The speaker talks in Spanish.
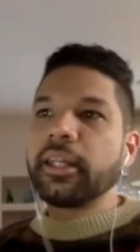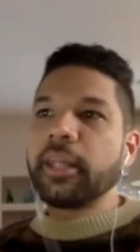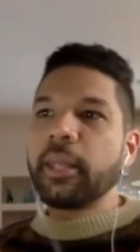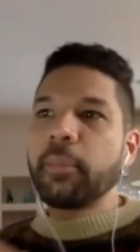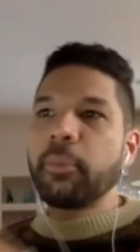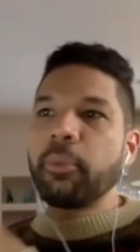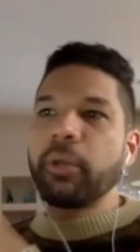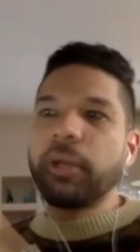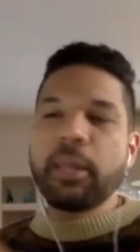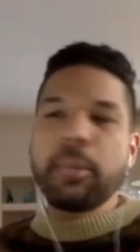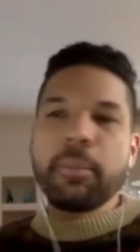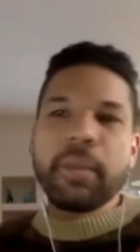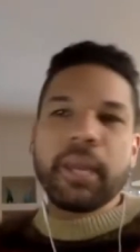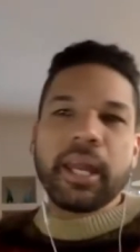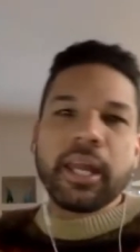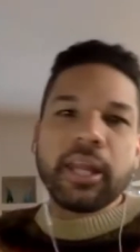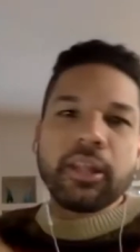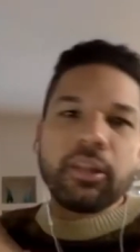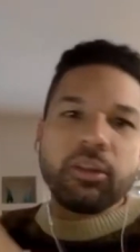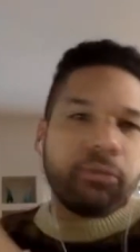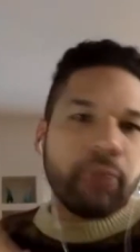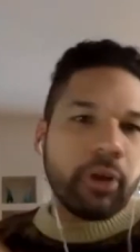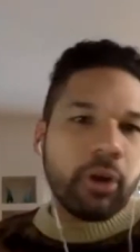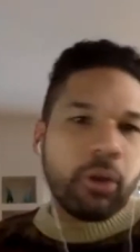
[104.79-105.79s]
Después también
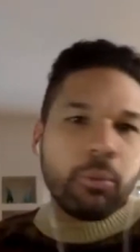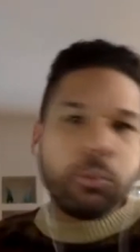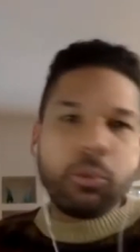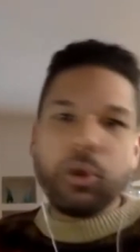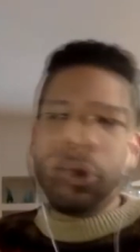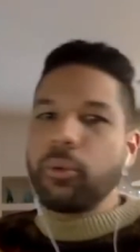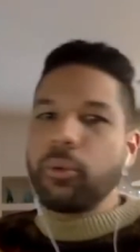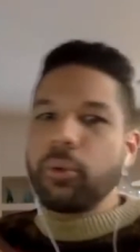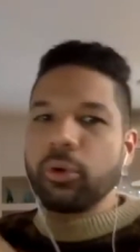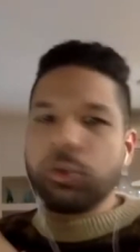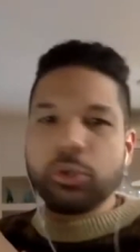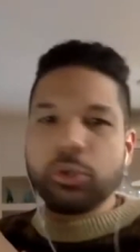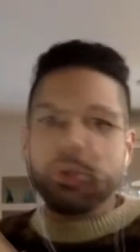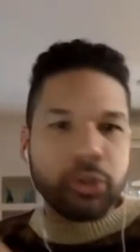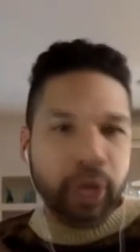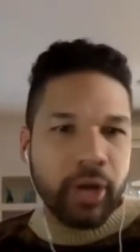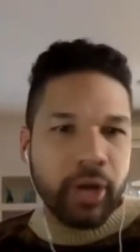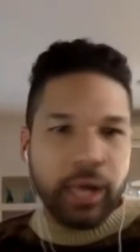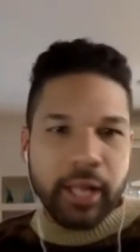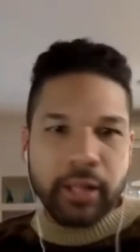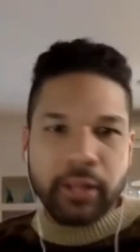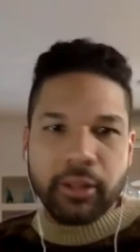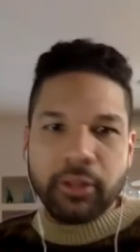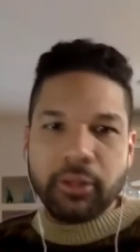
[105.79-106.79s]
esto fue como
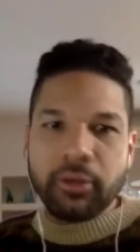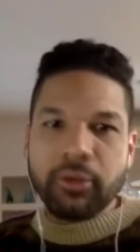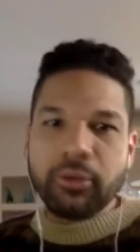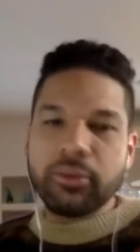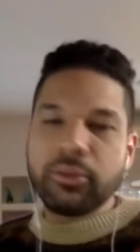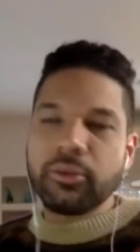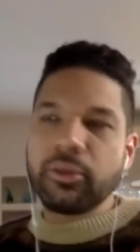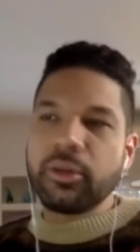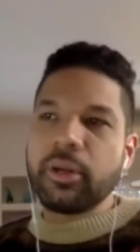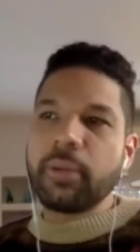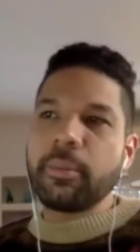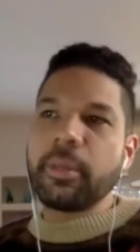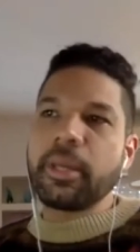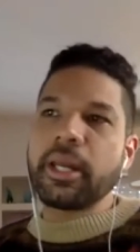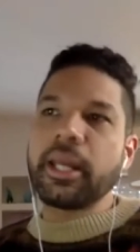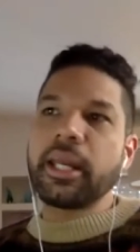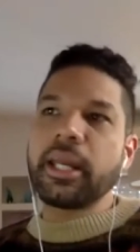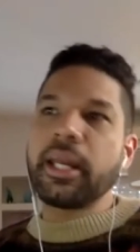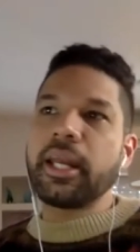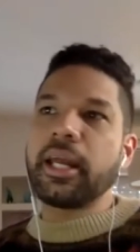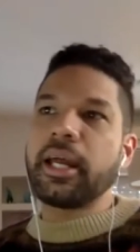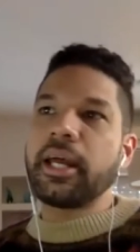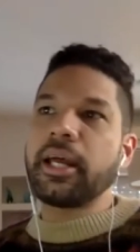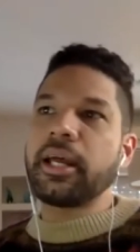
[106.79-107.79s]
evolucionando de una
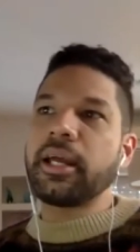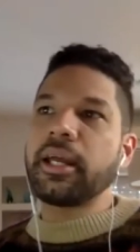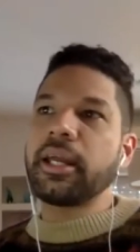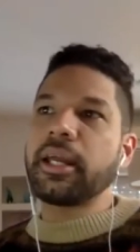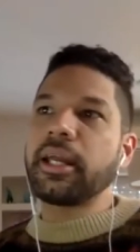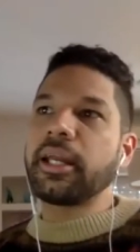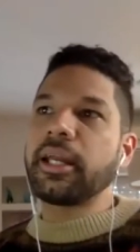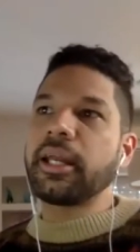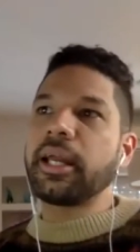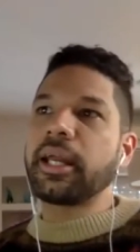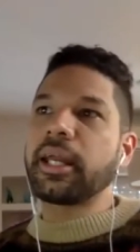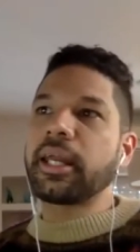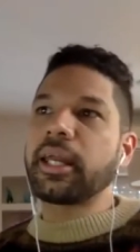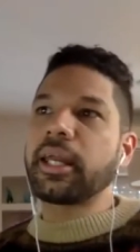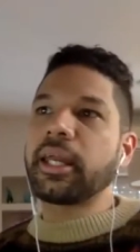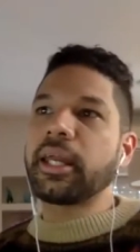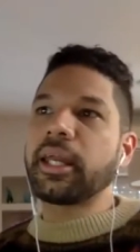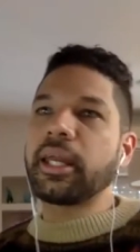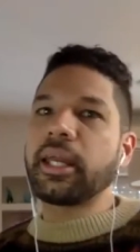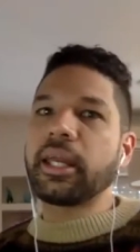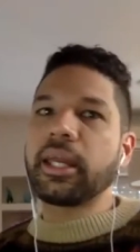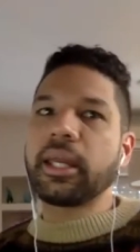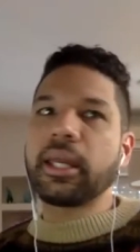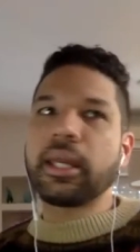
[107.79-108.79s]
manera en la
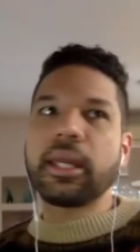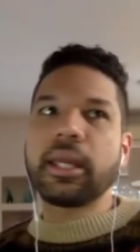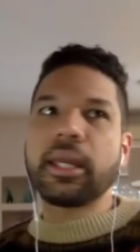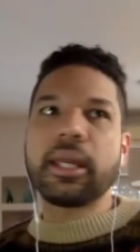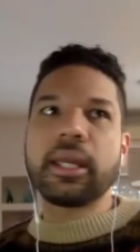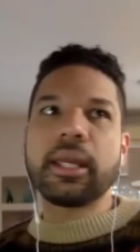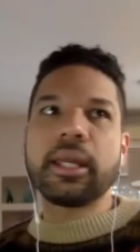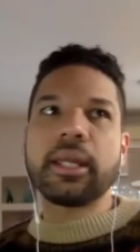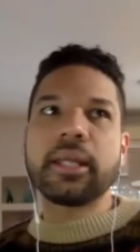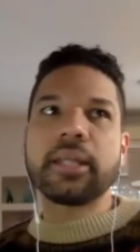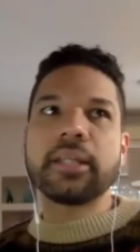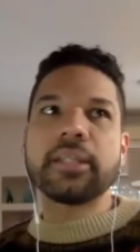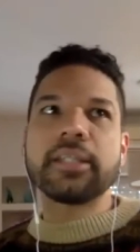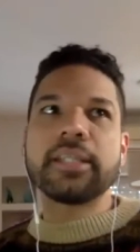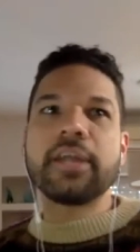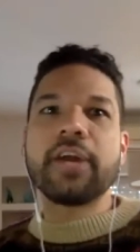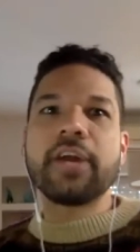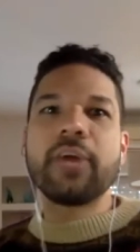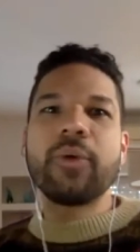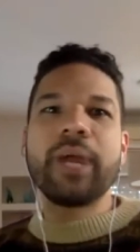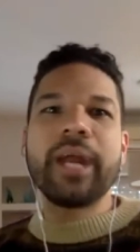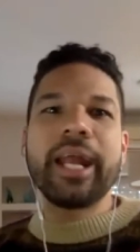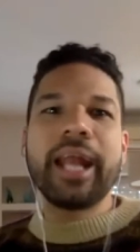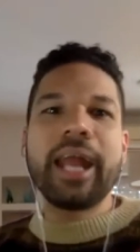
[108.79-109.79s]
que ya
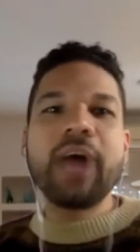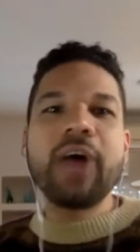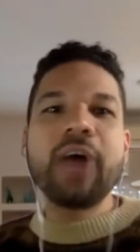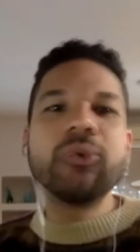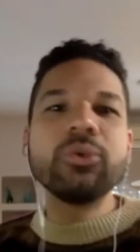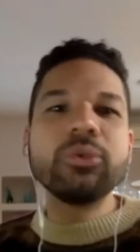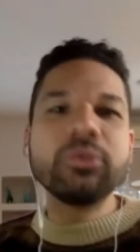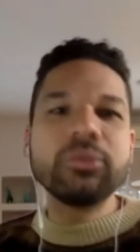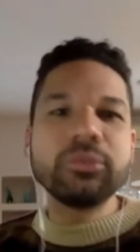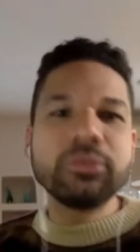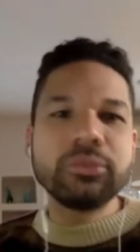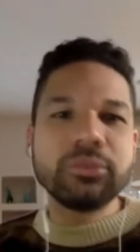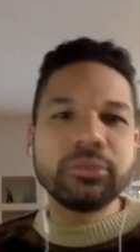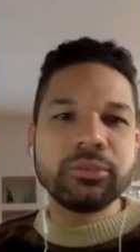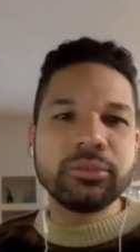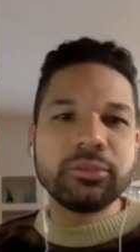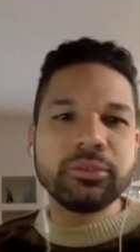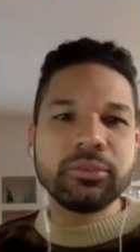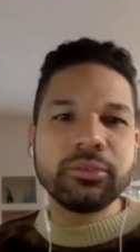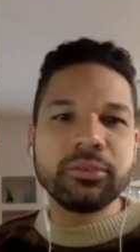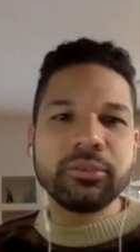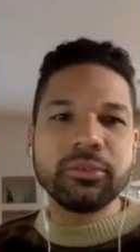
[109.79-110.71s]
no era un